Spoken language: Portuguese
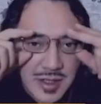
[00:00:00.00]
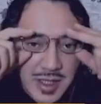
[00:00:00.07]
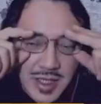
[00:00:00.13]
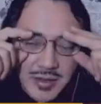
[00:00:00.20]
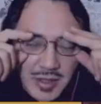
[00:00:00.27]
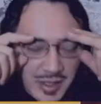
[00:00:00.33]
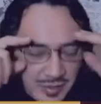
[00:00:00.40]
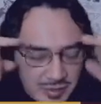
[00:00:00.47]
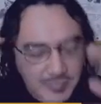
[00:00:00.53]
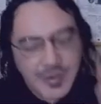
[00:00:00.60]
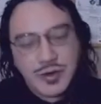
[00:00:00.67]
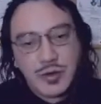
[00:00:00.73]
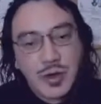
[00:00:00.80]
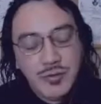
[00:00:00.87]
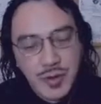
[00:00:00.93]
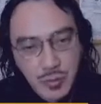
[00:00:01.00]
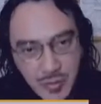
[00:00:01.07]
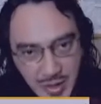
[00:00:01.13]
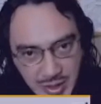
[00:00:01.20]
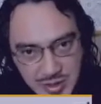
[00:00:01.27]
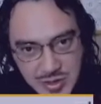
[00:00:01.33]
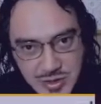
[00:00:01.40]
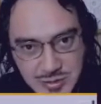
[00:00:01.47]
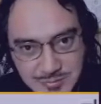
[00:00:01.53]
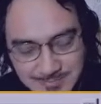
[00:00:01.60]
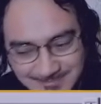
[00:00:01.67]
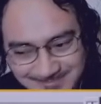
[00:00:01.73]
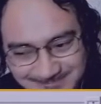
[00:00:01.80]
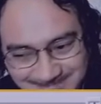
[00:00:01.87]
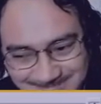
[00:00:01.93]
agora é só fazer um avião grande.
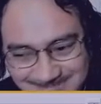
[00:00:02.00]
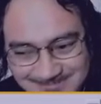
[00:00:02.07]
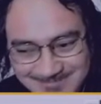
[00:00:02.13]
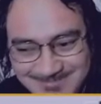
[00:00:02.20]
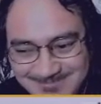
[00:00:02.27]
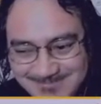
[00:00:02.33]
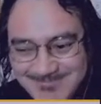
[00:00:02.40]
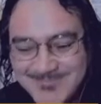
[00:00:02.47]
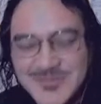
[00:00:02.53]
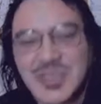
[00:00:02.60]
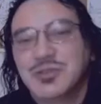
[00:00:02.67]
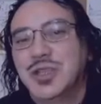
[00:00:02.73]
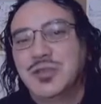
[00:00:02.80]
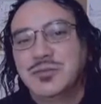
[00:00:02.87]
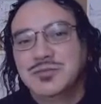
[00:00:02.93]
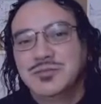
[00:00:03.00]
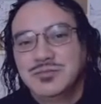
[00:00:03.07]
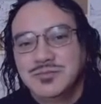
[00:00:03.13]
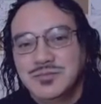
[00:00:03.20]
Não deu.